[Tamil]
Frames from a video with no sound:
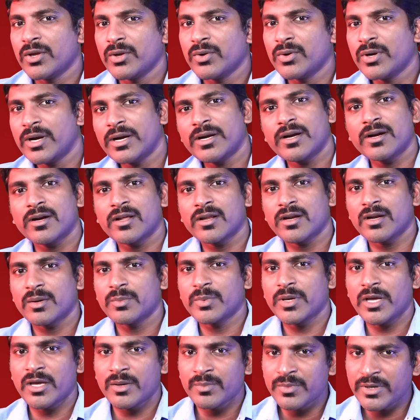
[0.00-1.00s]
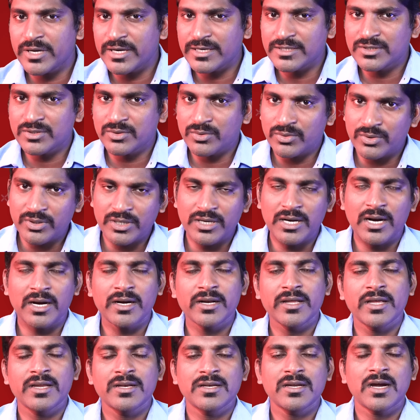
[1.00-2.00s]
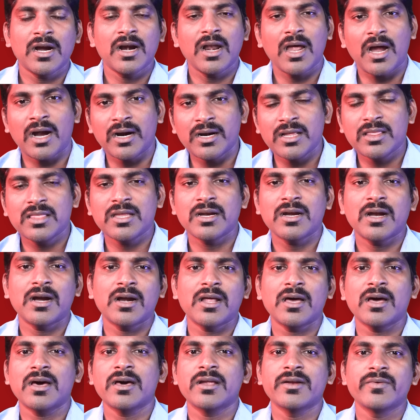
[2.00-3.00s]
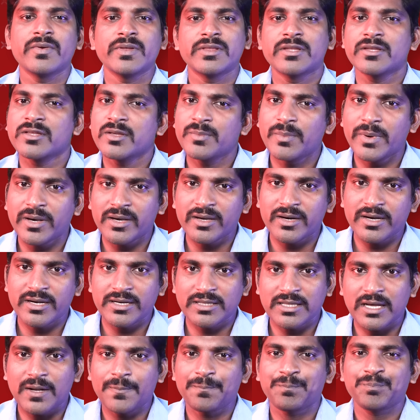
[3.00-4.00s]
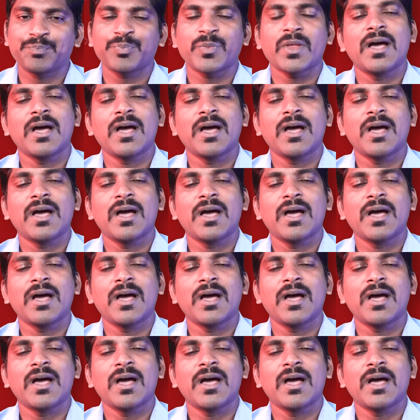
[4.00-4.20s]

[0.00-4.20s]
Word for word: யுனைடட் அரப் எமிரேட்ஸ் ஒரு நாடு என்றால் அடுத்த நாடாக அறிவித்தது பஹ்ரைன் தான்